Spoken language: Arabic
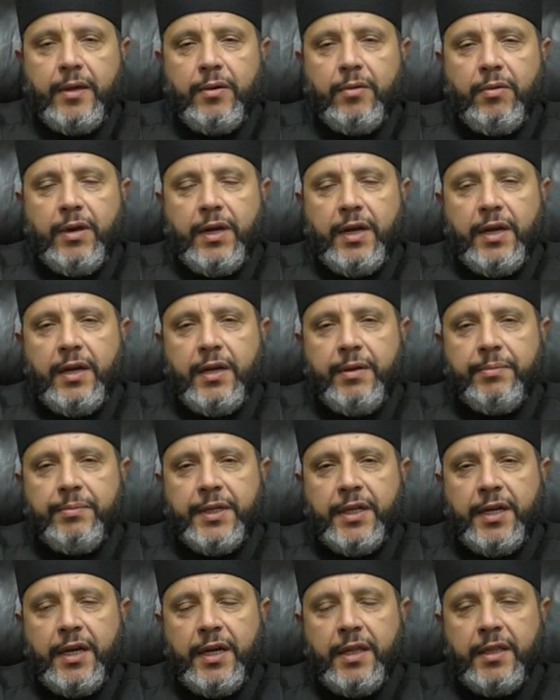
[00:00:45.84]

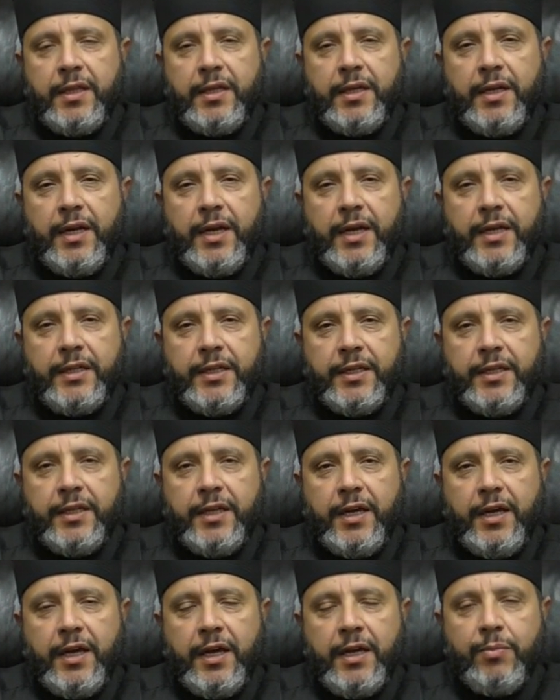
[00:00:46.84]
ومن هذه
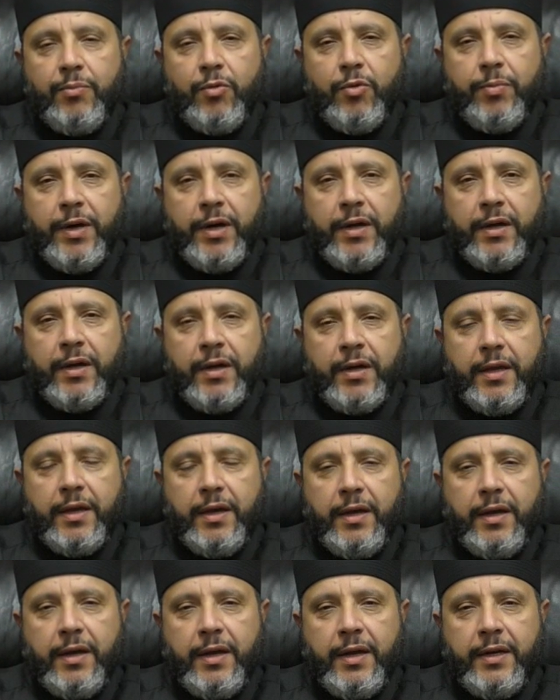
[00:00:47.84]
الأدعية المباركة
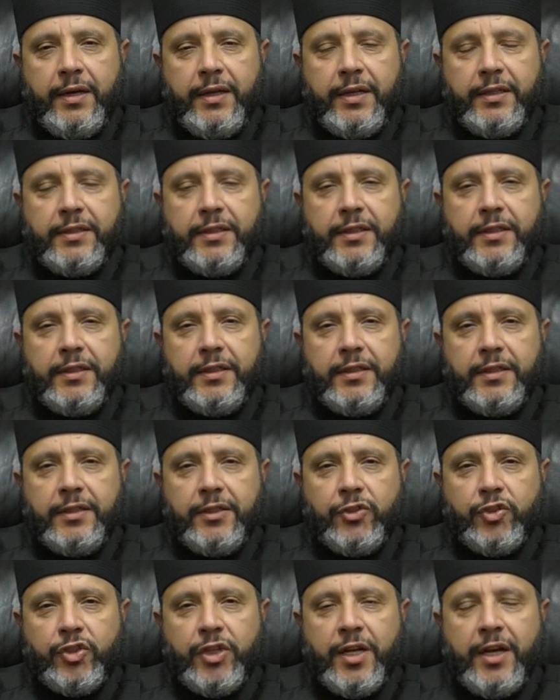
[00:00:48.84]

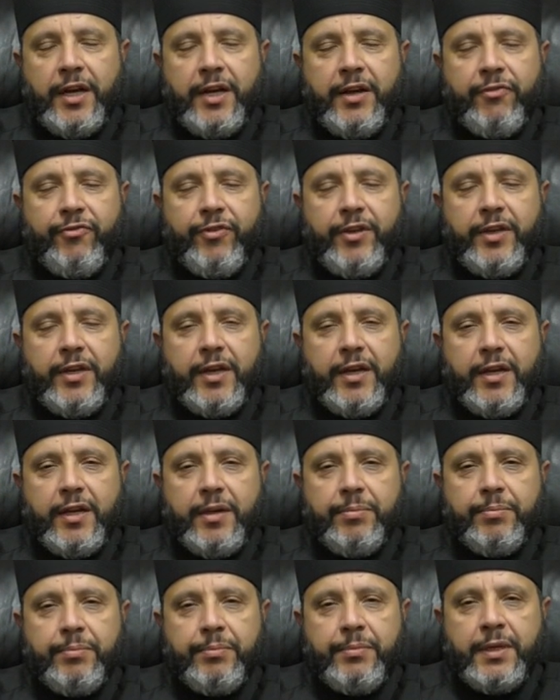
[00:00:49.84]
التي جاء
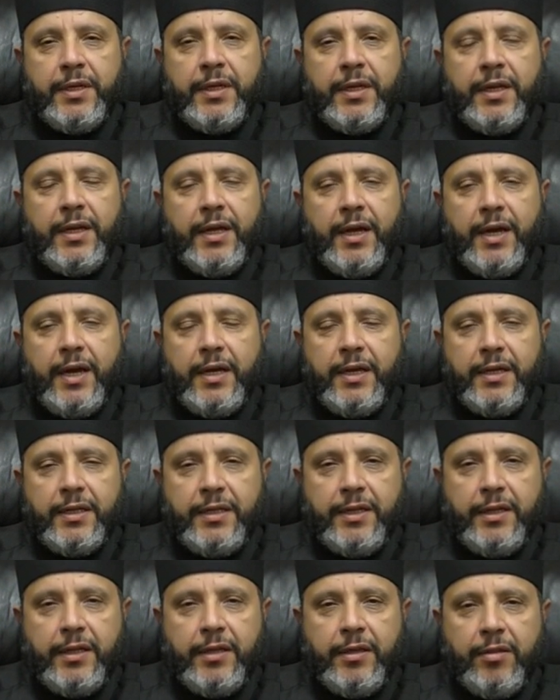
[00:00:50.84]
فيها من
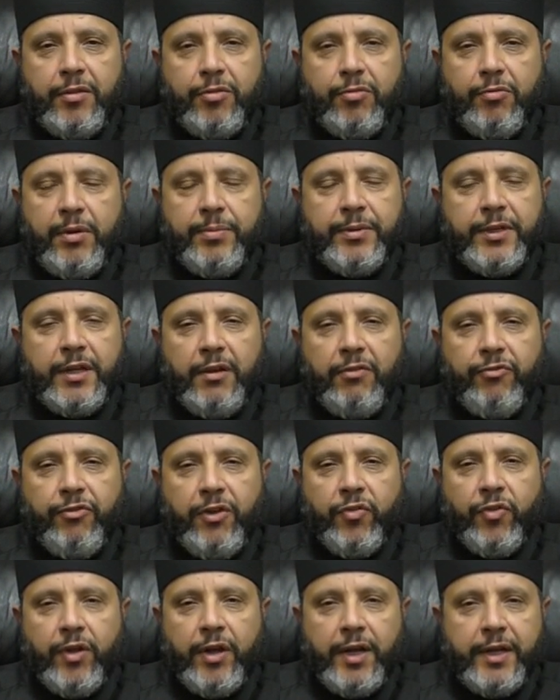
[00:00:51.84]
الأحاديث ومن
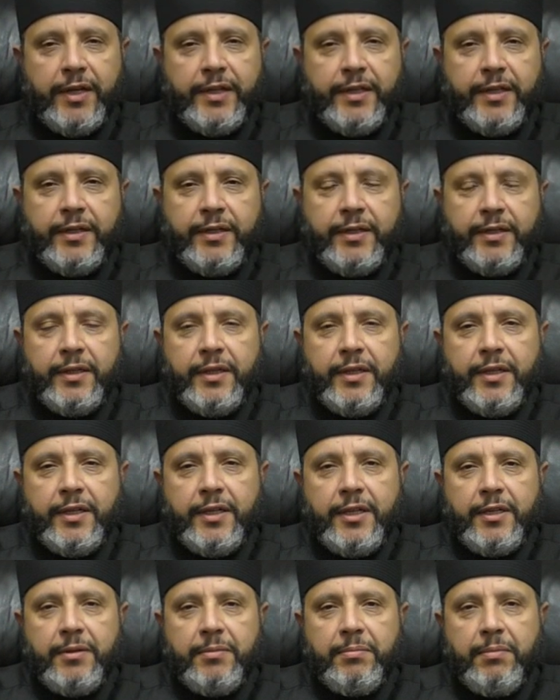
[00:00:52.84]
الفضائل
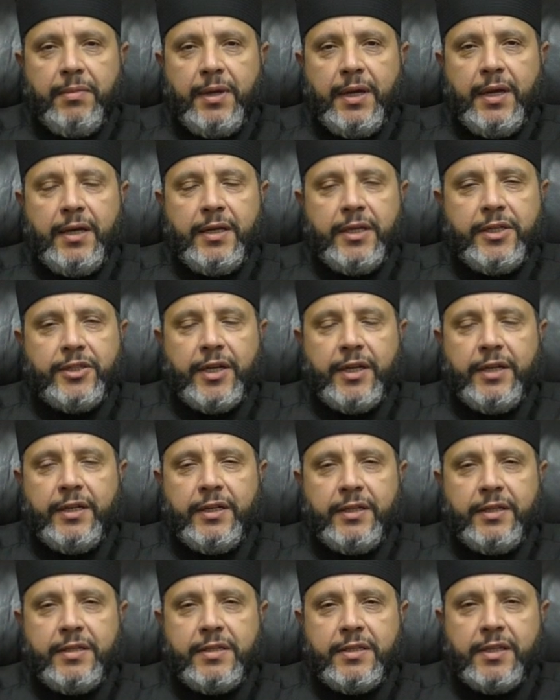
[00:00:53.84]
ما يجعل
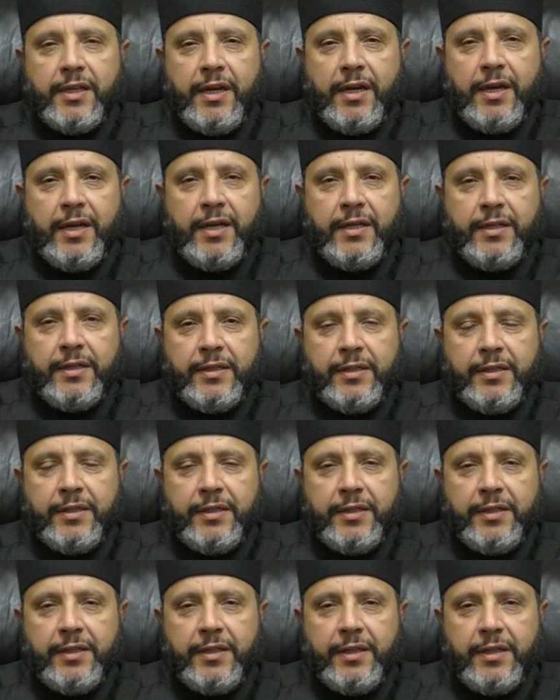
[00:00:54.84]

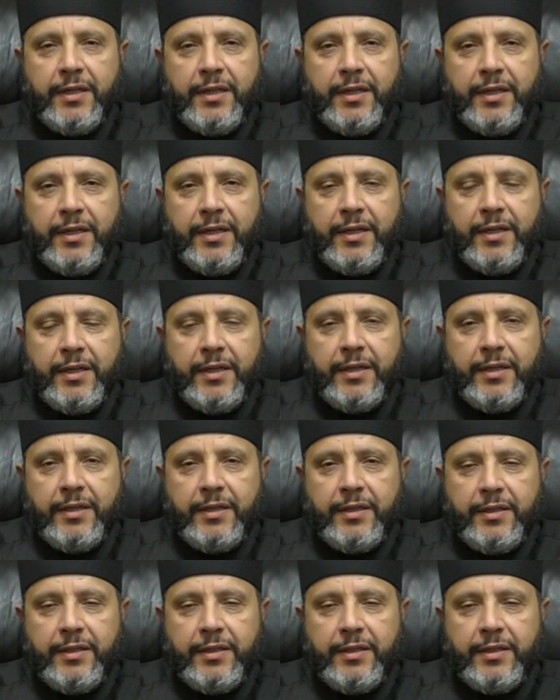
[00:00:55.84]
الإنسان آه،